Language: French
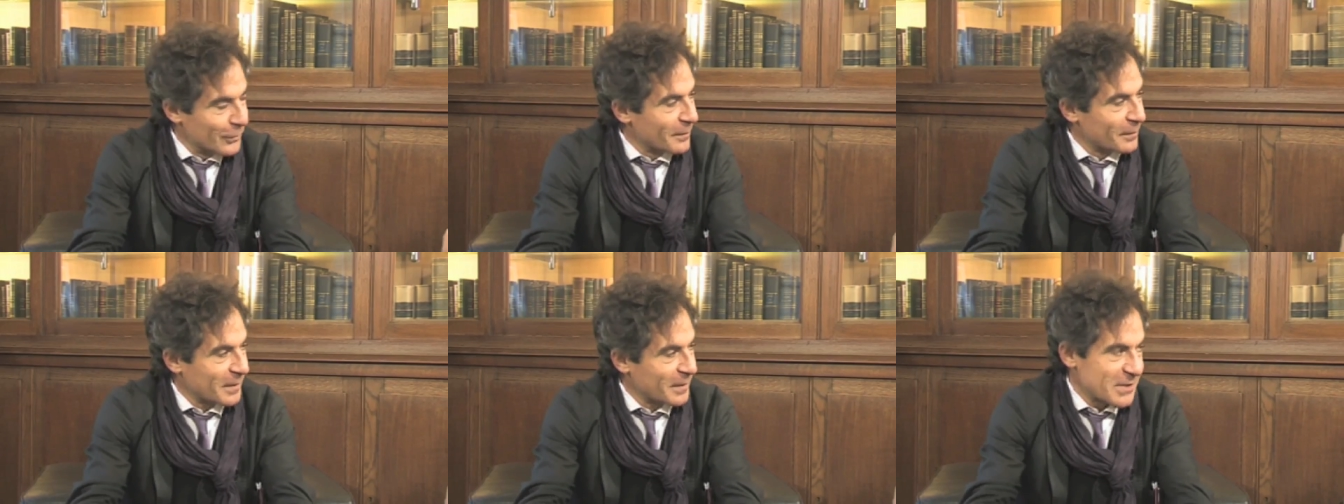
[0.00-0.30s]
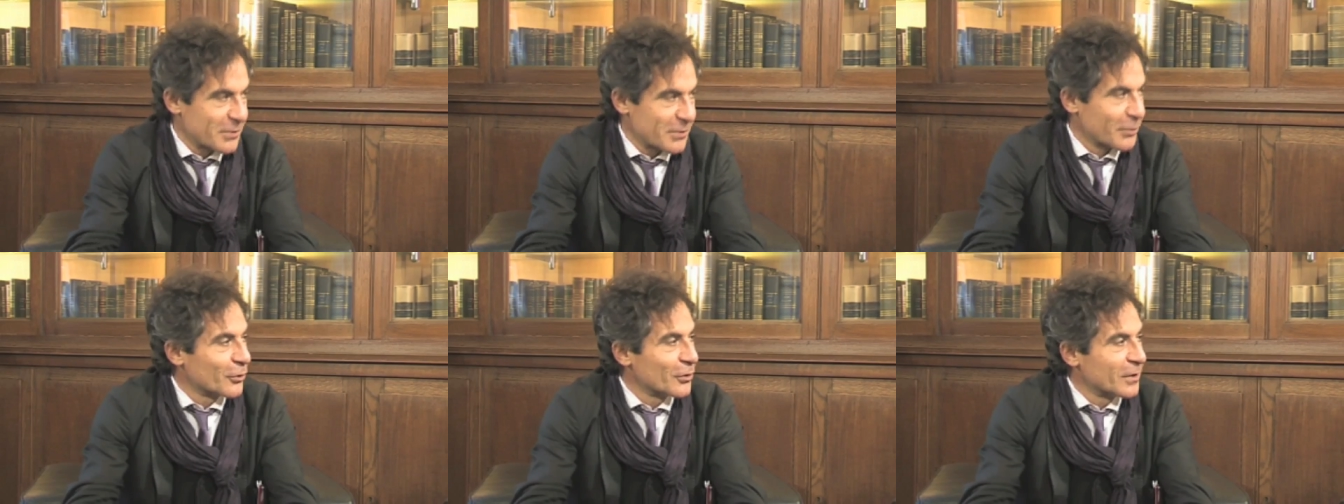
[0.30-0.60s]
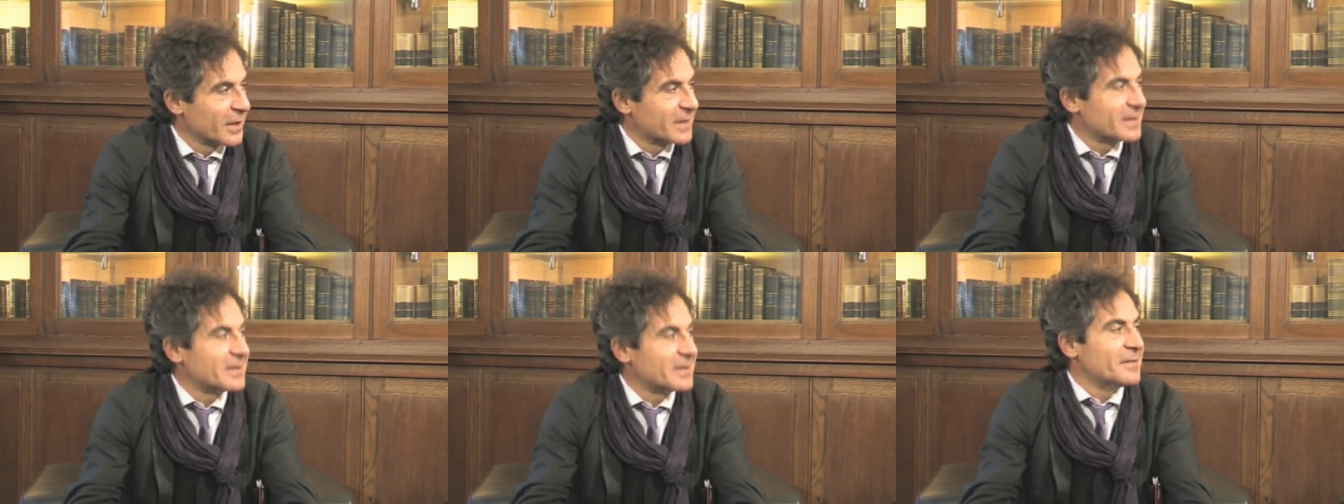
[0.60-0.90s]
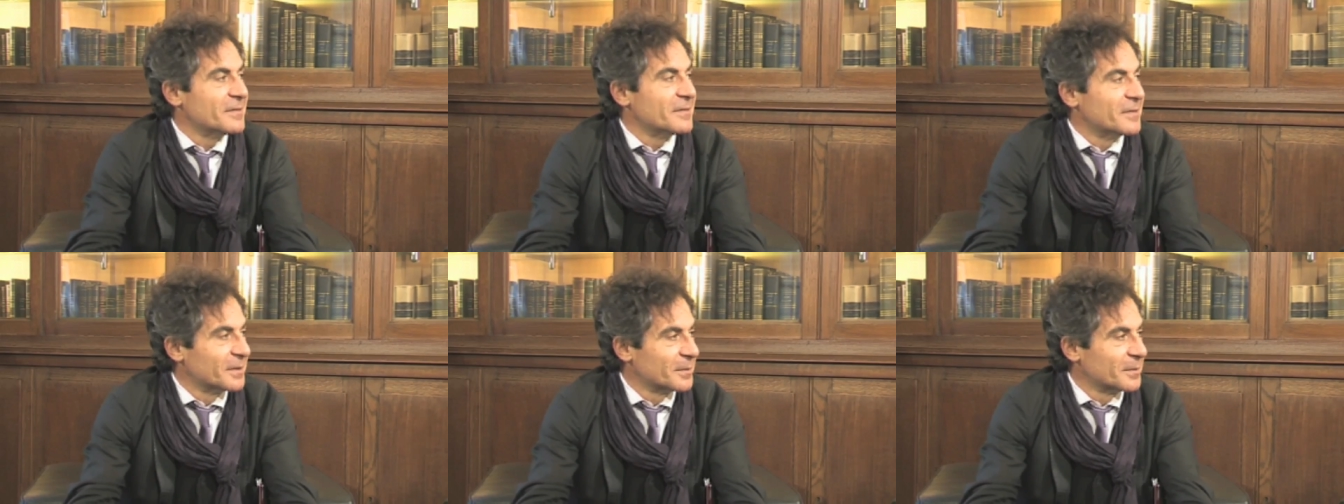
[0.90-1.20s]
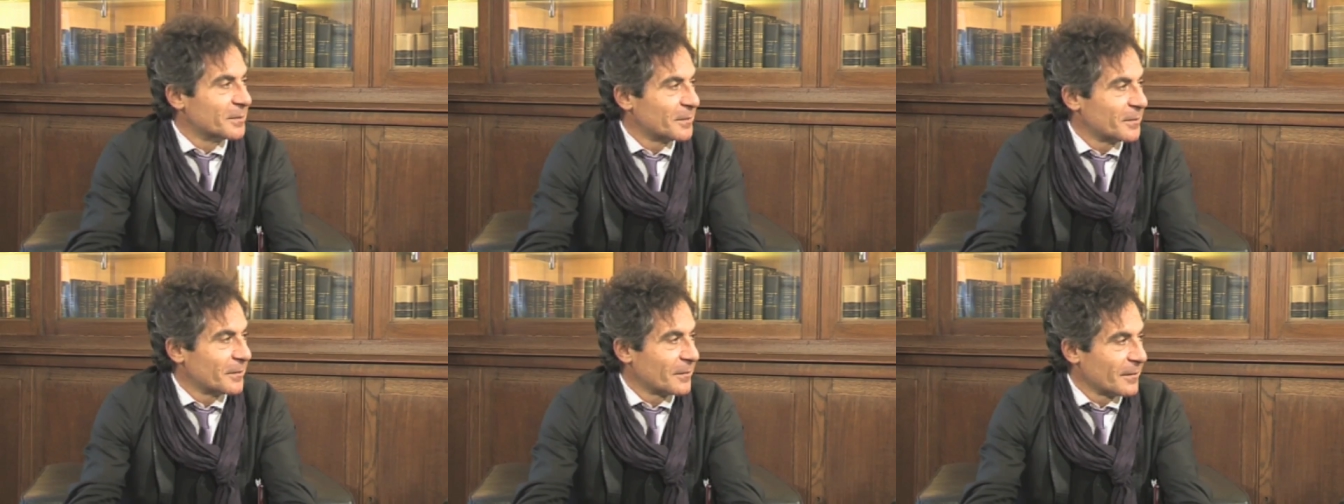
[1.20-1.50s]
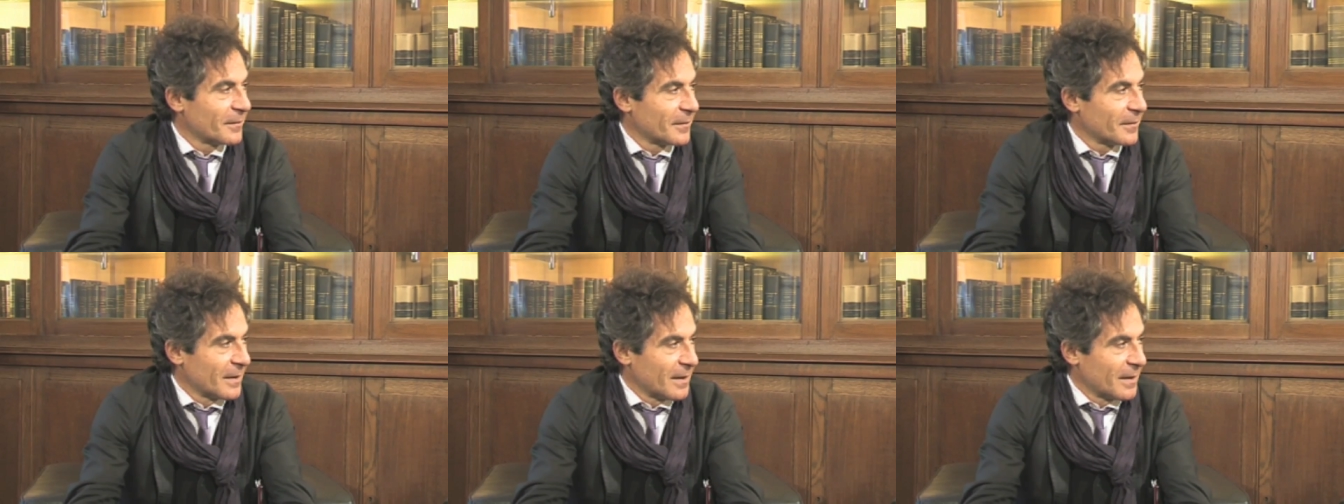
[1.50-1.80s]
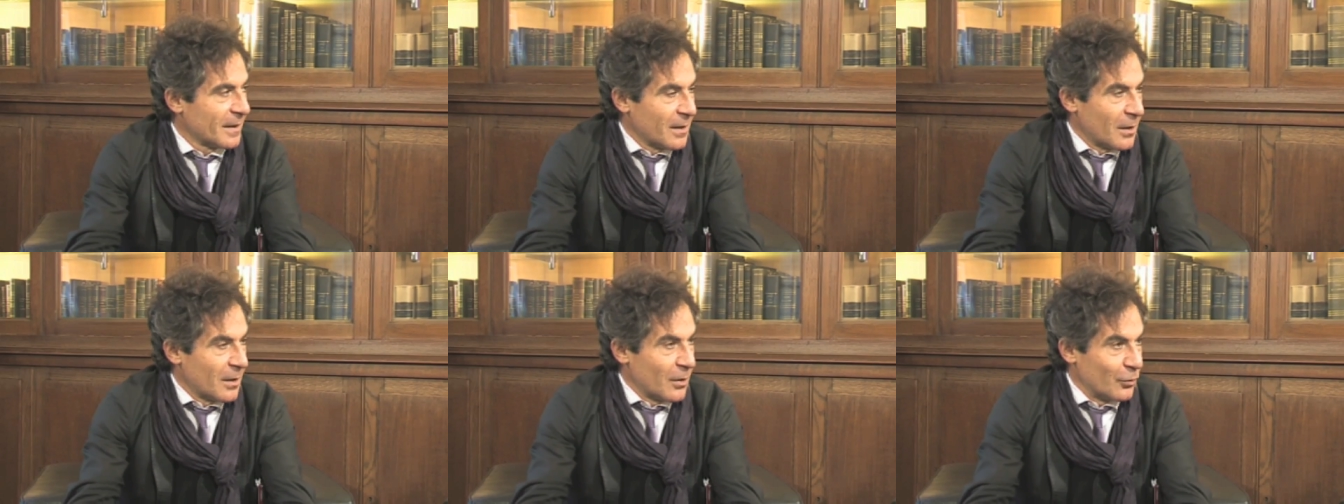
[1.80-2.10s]
de dépression collective.
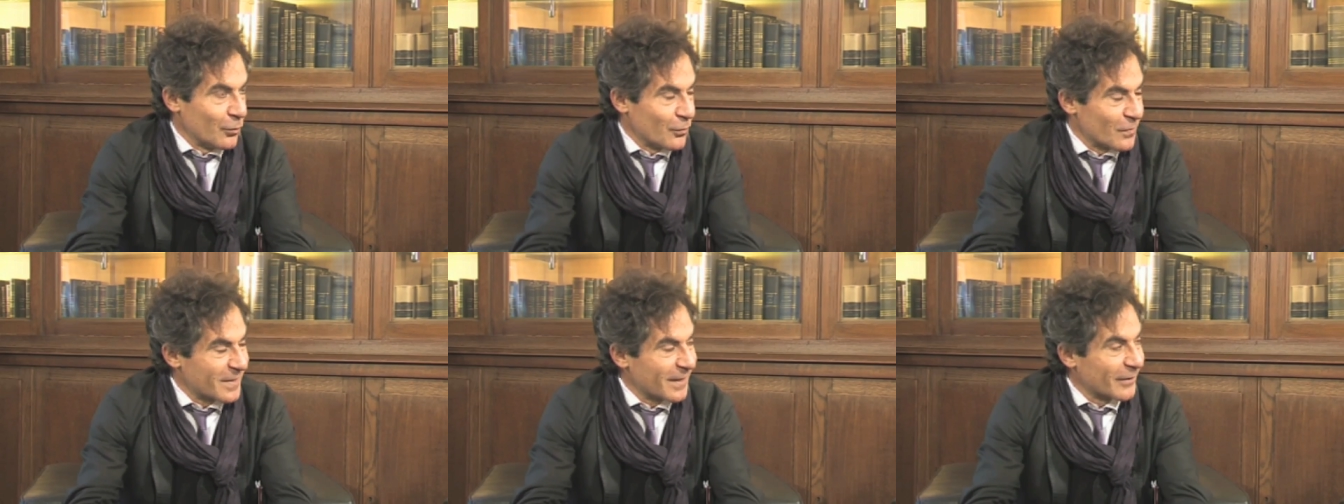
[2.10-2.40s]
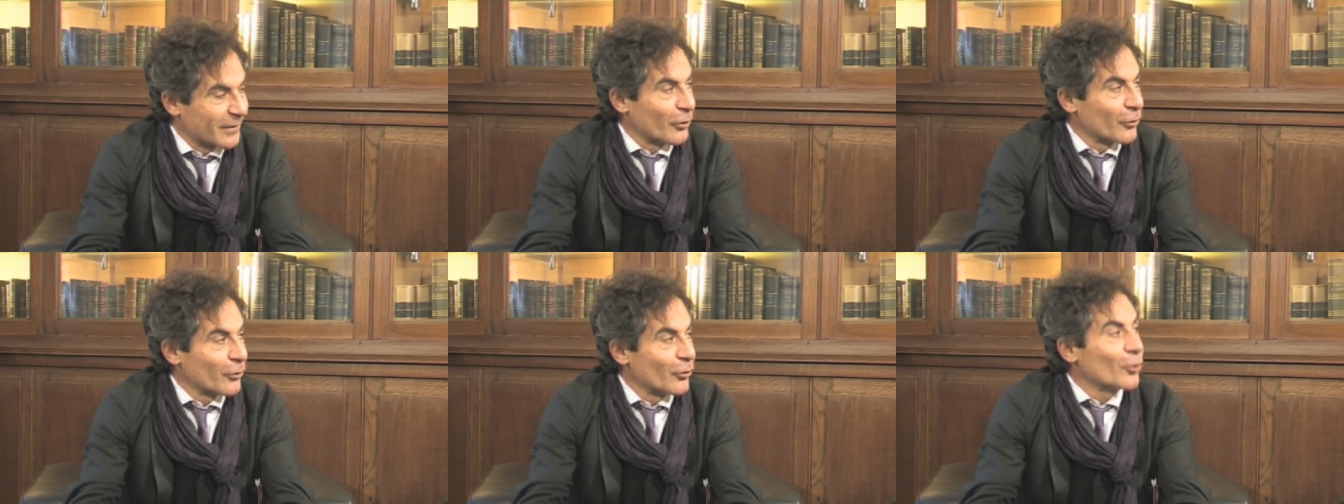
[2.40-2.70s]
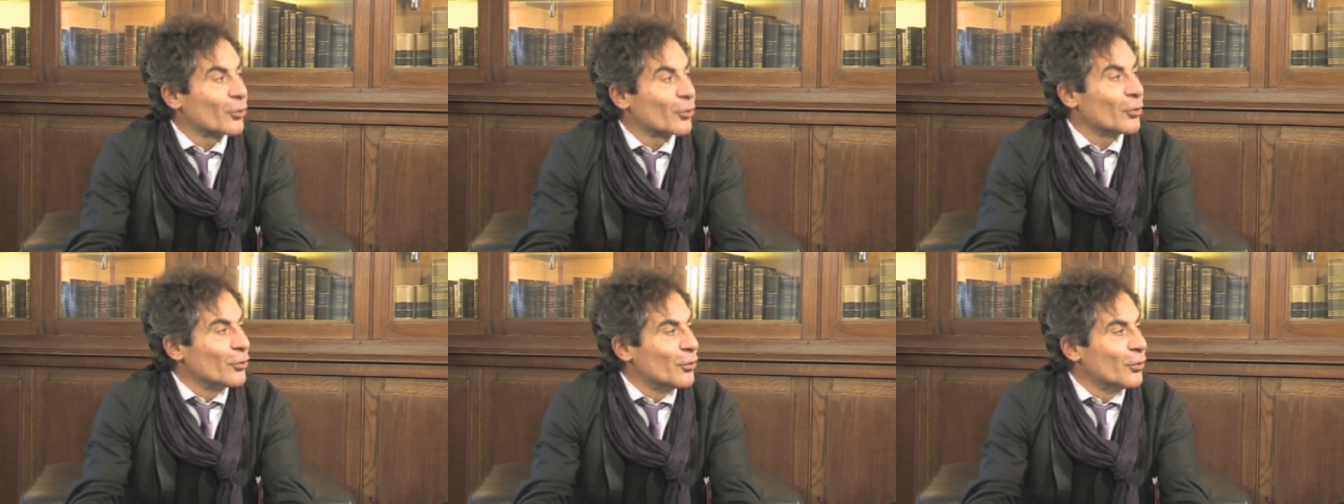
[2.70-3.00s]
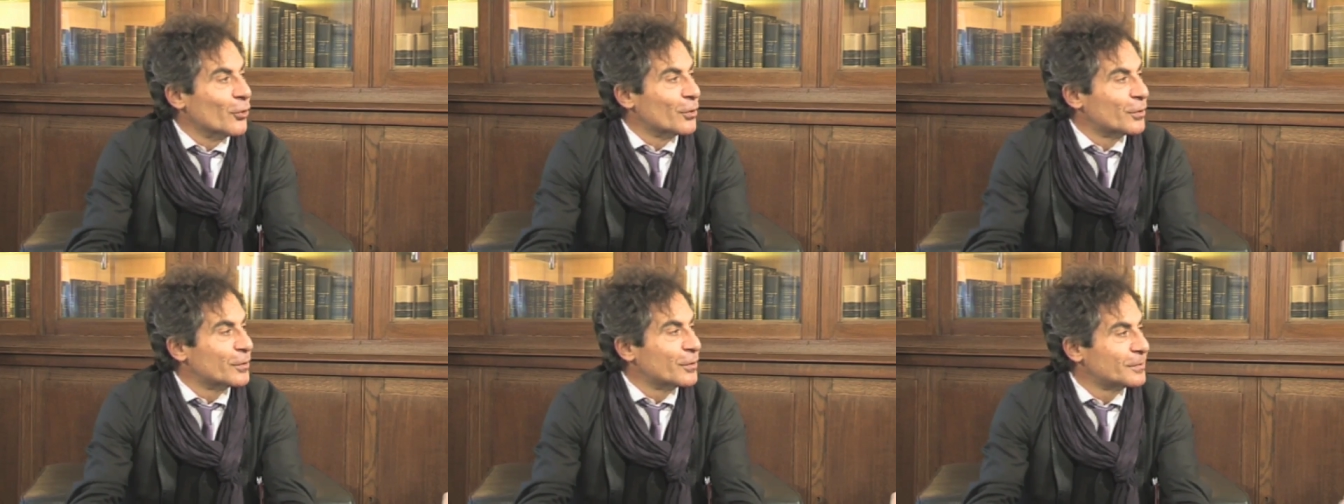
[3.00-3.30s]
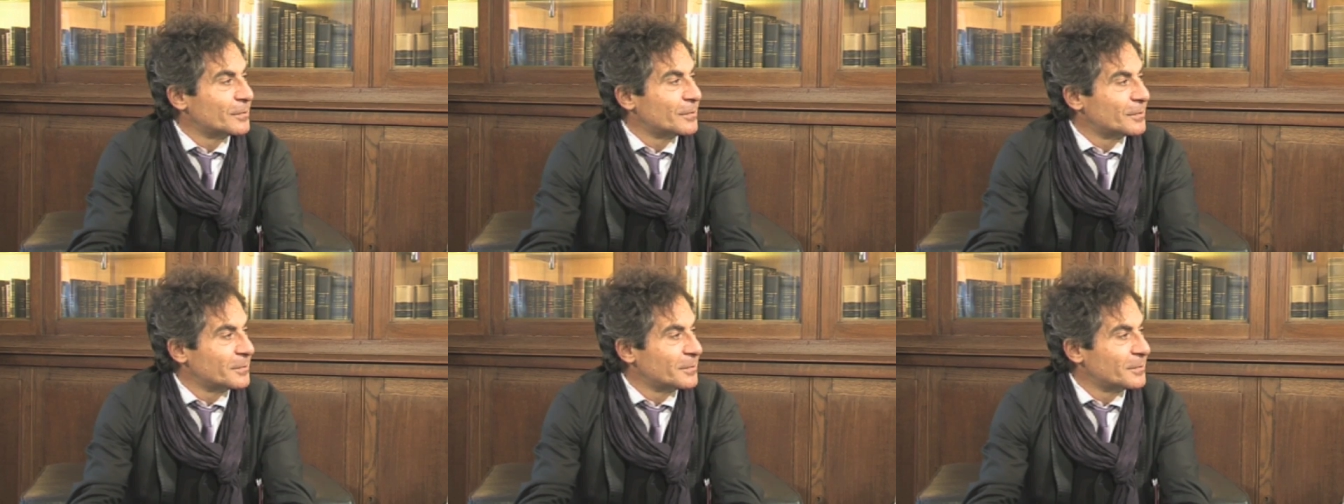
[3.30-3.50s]
Nous attendons Godot.